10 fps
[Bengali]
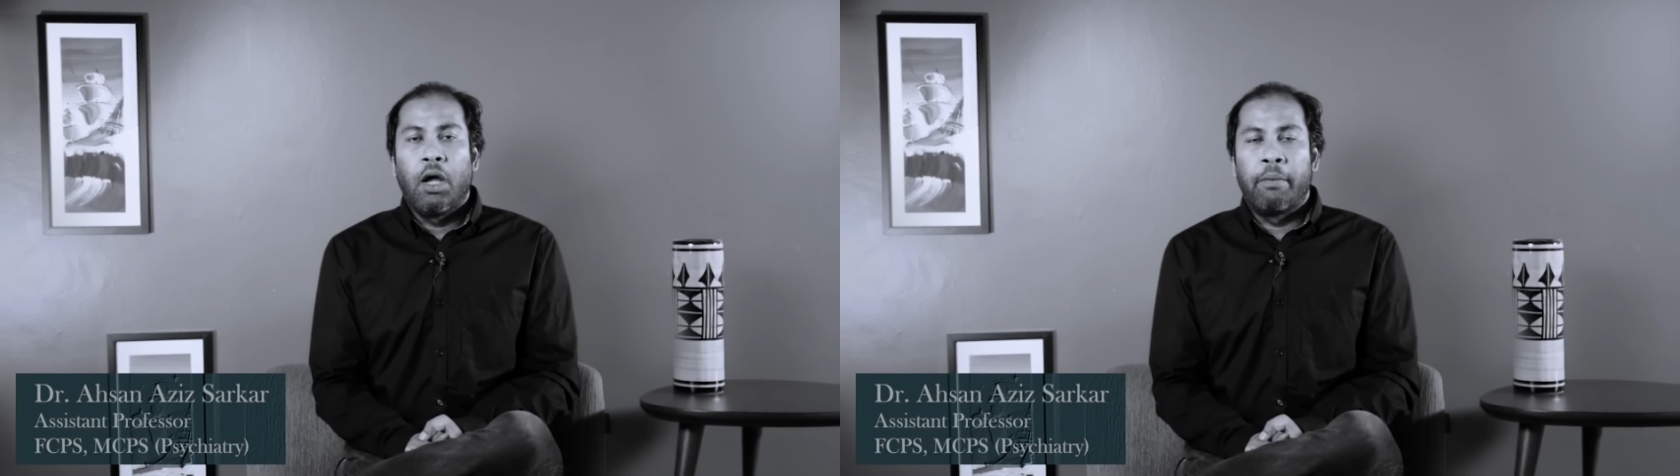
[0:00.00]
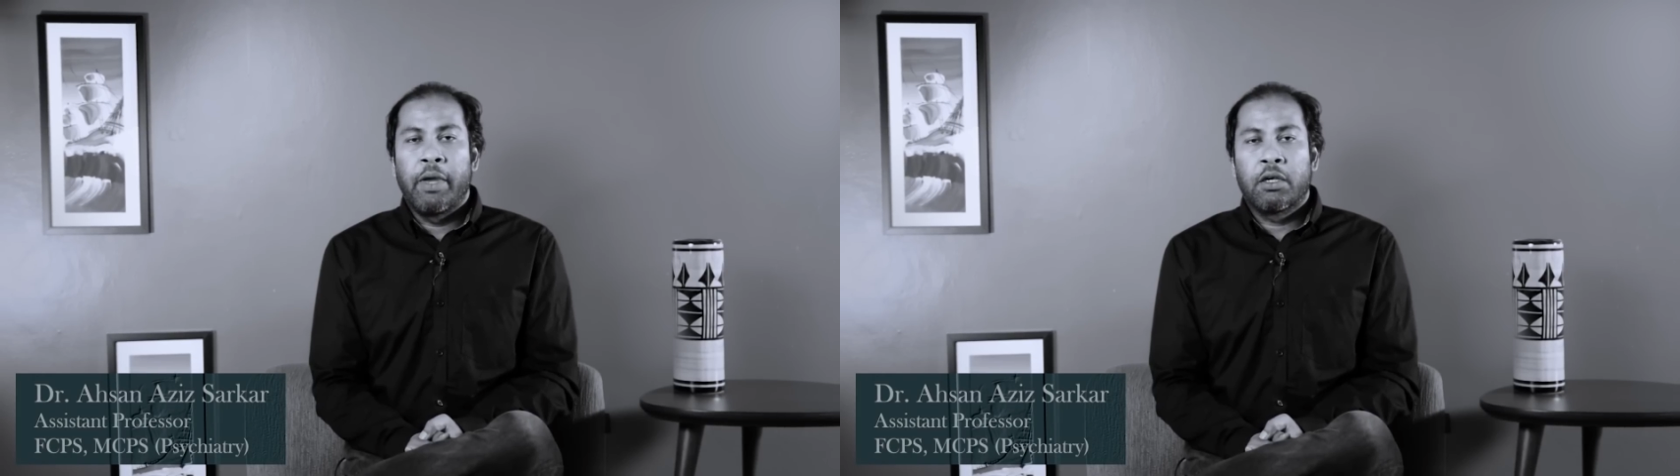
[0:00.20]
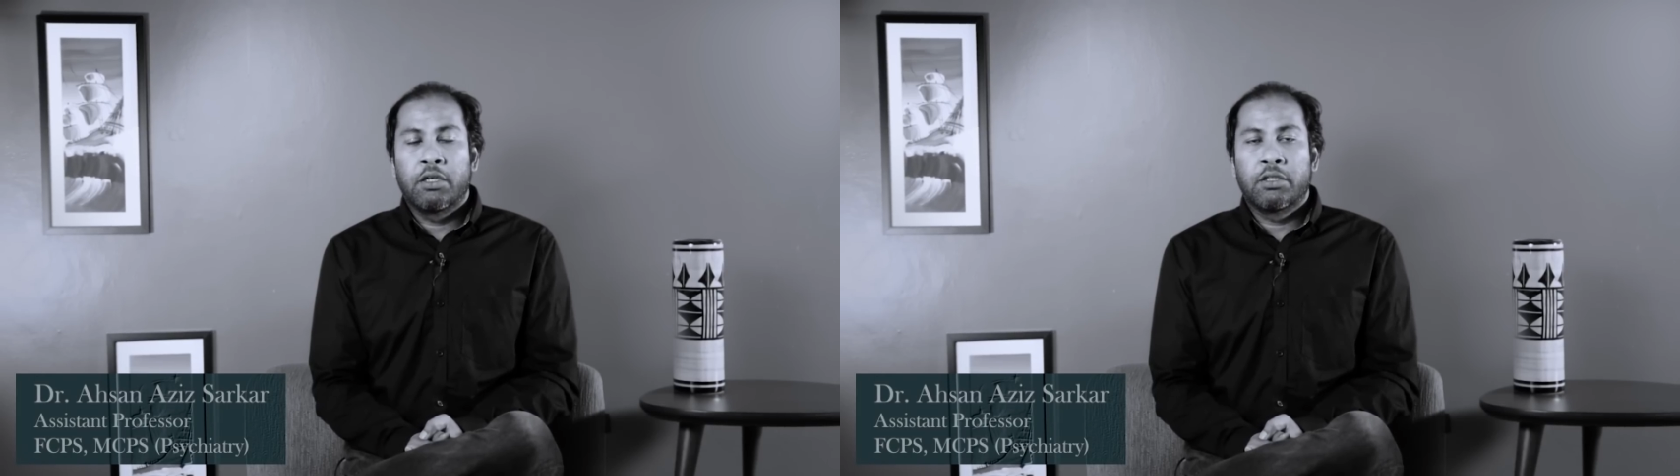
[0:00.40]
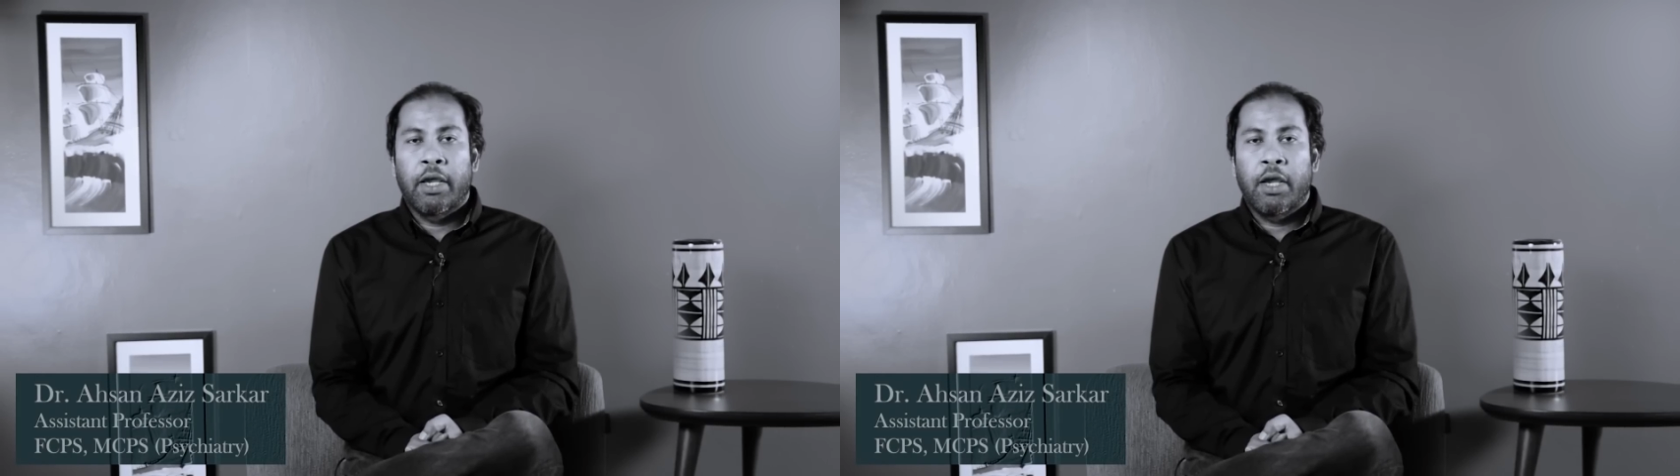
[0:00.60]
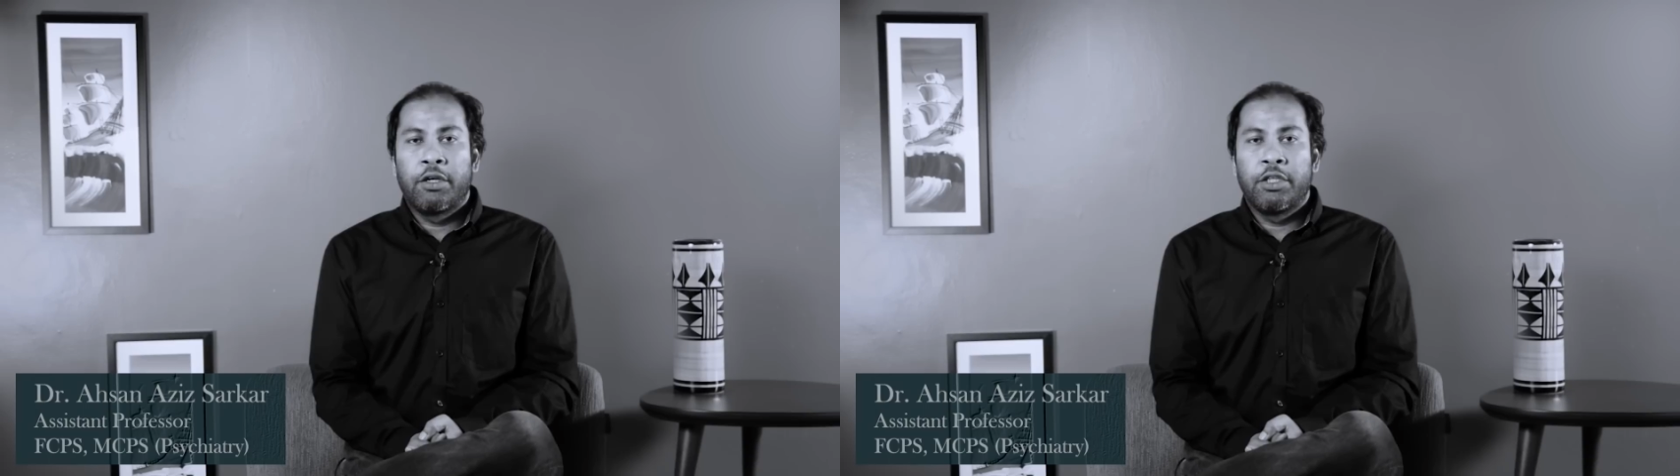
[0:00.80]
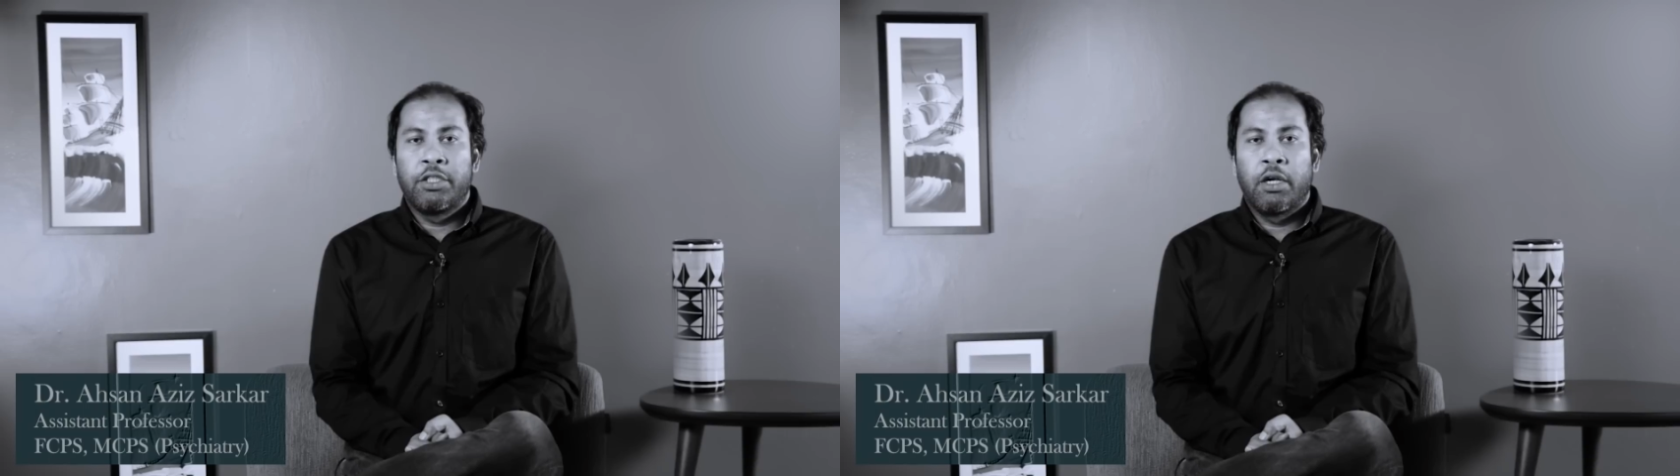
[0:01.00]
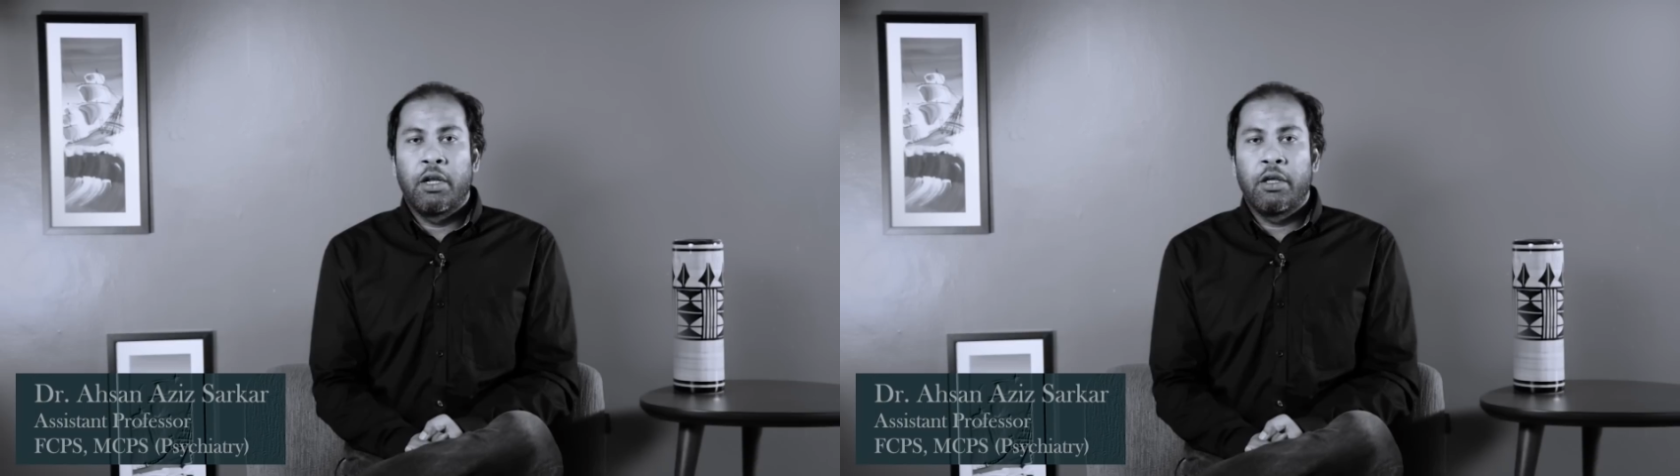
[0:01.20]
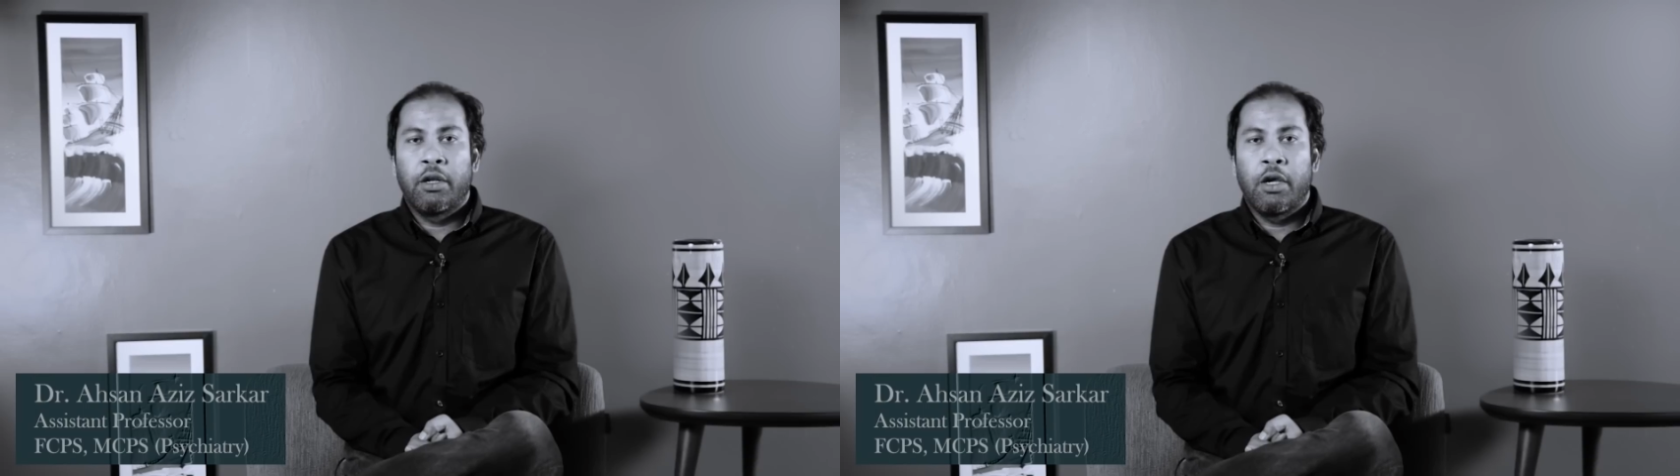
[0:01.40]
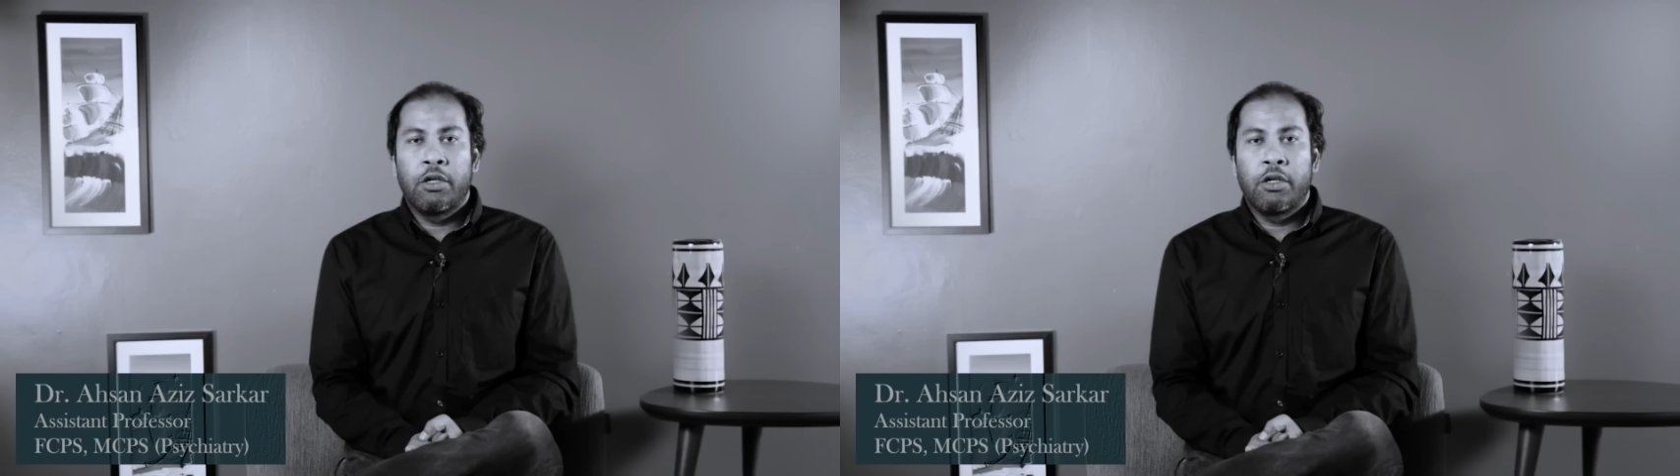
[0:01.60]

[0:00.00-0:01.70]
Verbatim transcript: আমি একটা সাইকিয়াট্রি জার্নালের